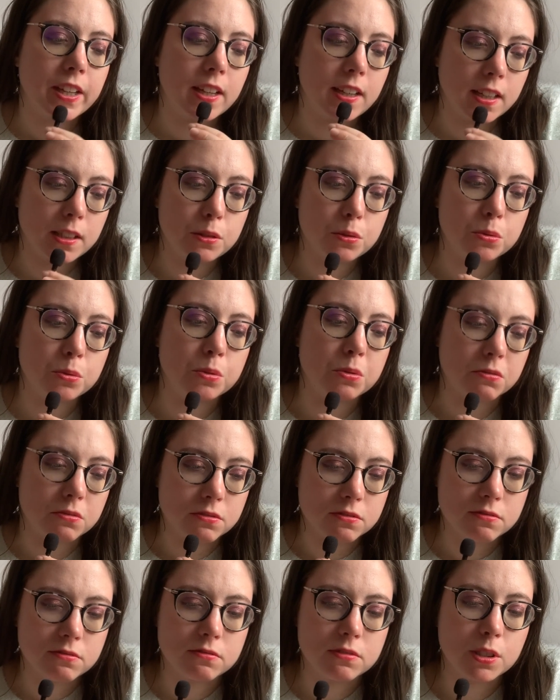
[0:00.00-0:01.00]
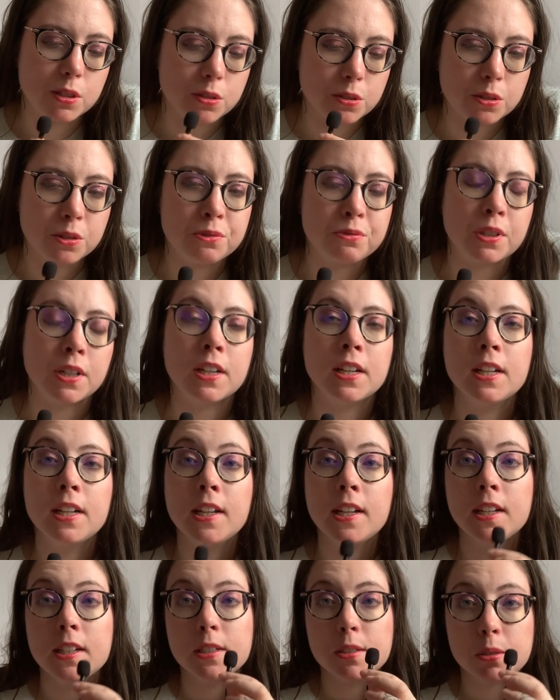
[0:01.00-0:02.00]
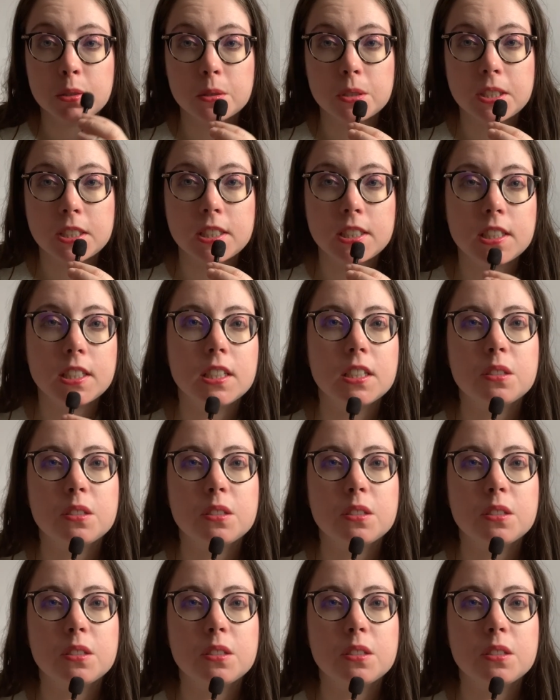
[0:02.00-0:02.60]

attention, encore une fois, ceci